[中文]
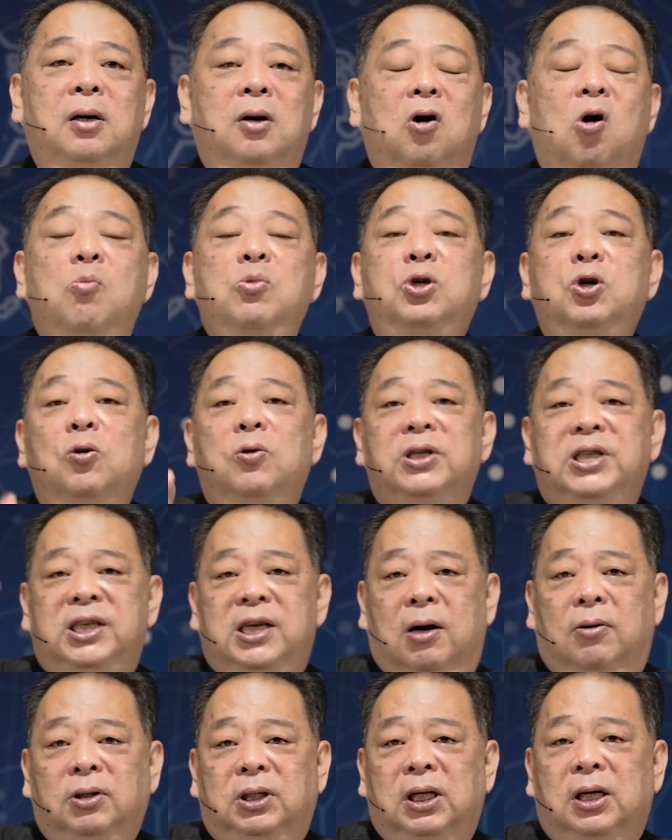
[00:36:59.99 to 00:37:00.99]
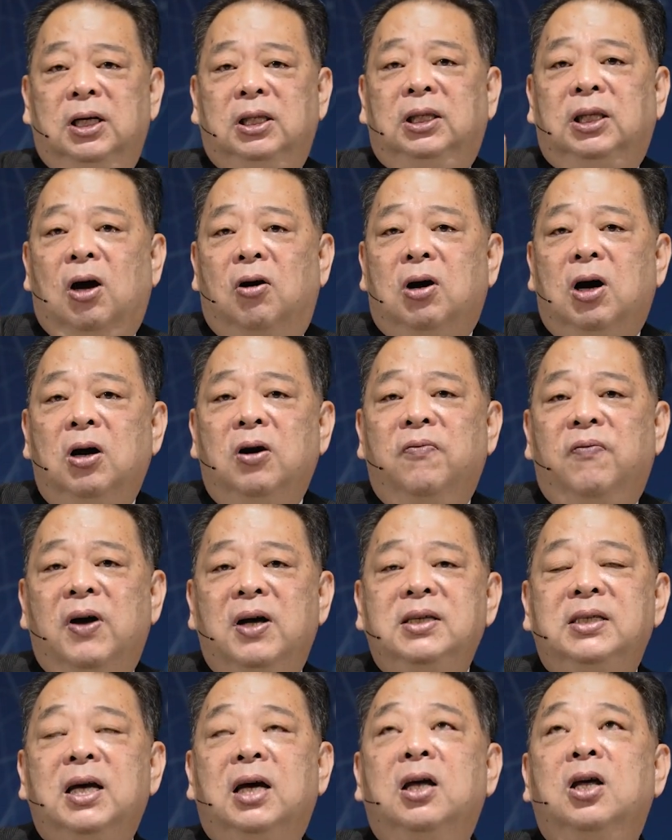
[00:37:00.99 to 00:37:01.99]
我们就晓得祷告的
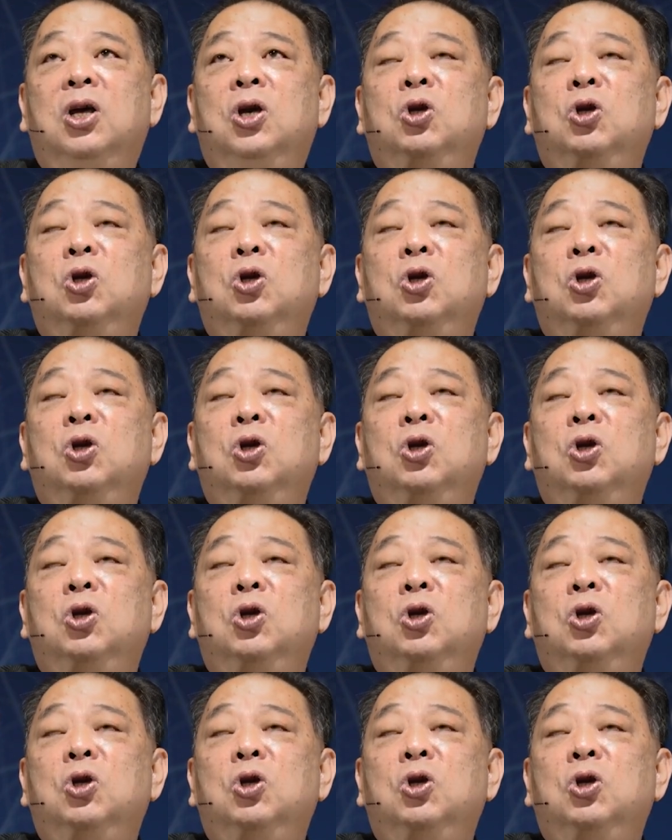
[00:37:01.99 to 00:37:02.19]
方向